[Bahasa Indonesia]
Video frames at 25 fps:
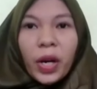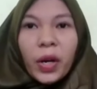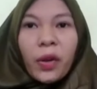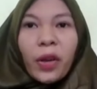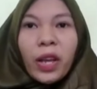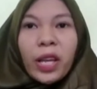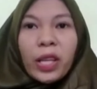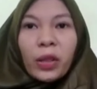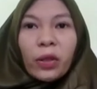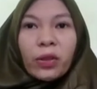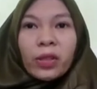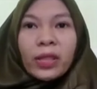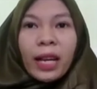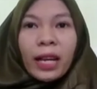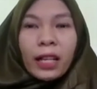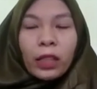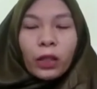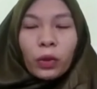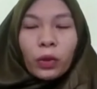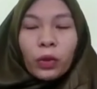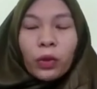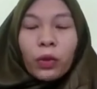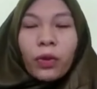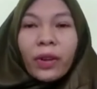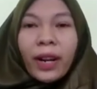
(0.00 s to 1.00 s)
Do itu
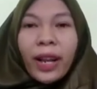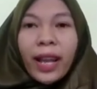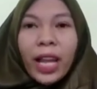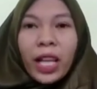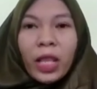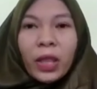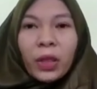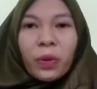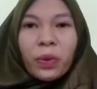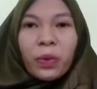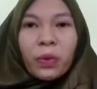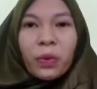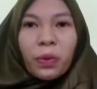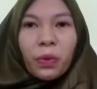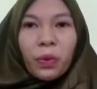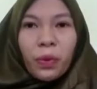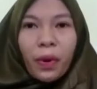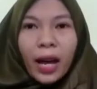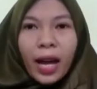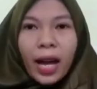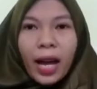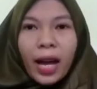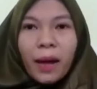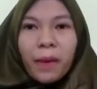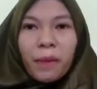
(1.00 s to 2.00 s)
satu, re itu
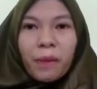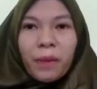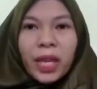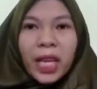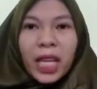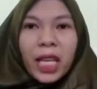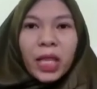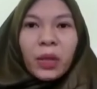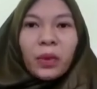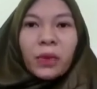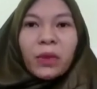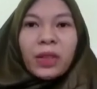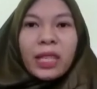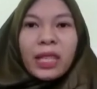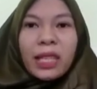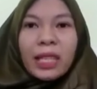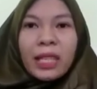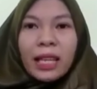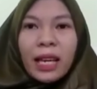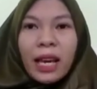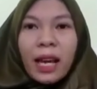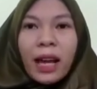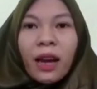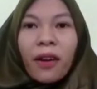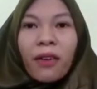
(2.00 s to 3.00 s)
dua, mi itu
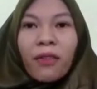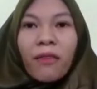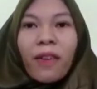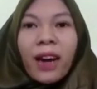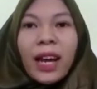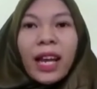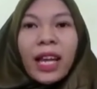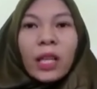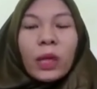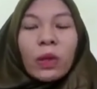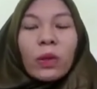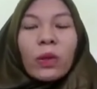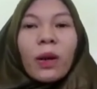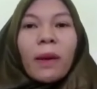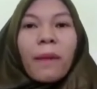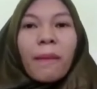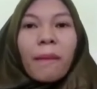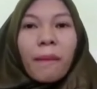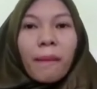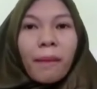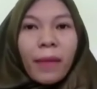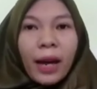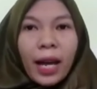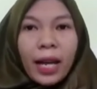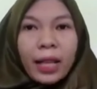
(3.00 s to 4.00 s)
tiga, fa itu
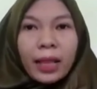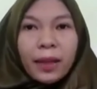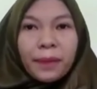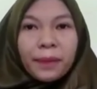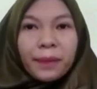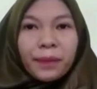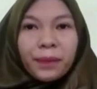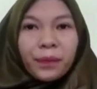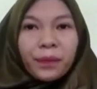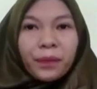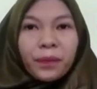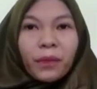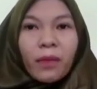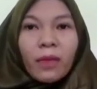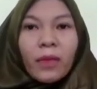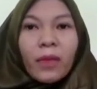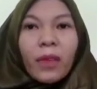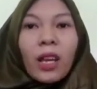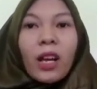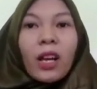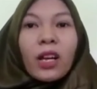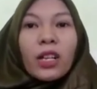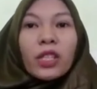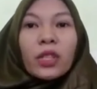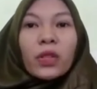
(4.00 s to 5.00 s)
empat.
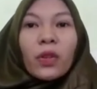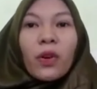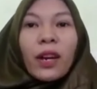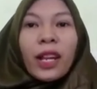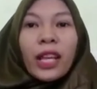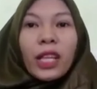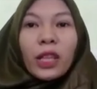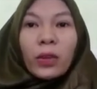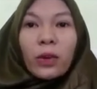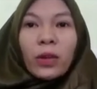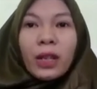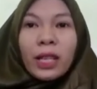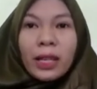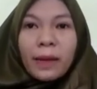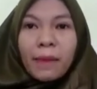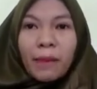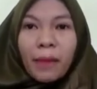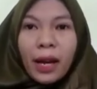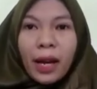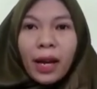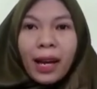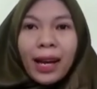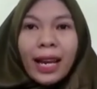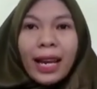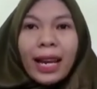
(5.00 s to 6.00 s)
Sol itu
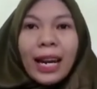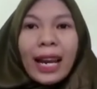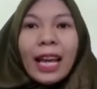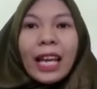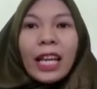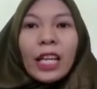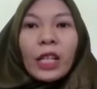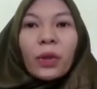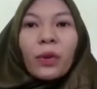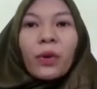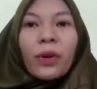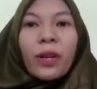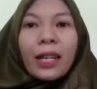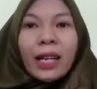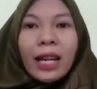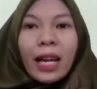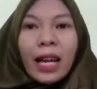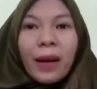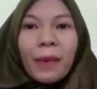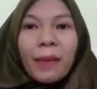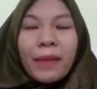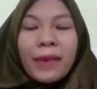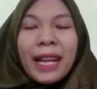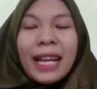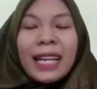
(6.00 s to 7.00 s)
5, La itu
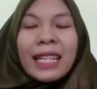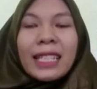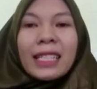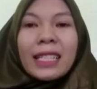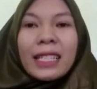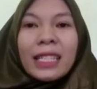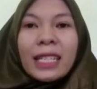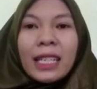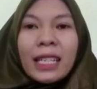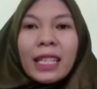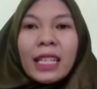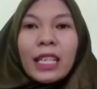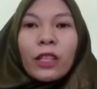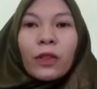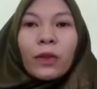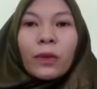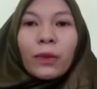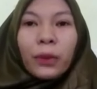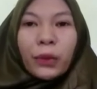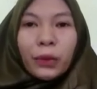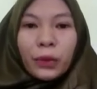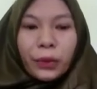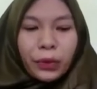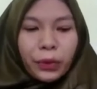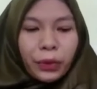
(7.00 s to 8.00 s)
6, dan Si itu
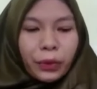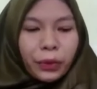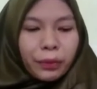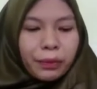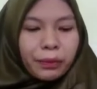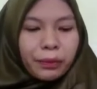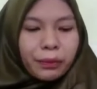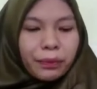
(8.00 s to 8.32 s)
7.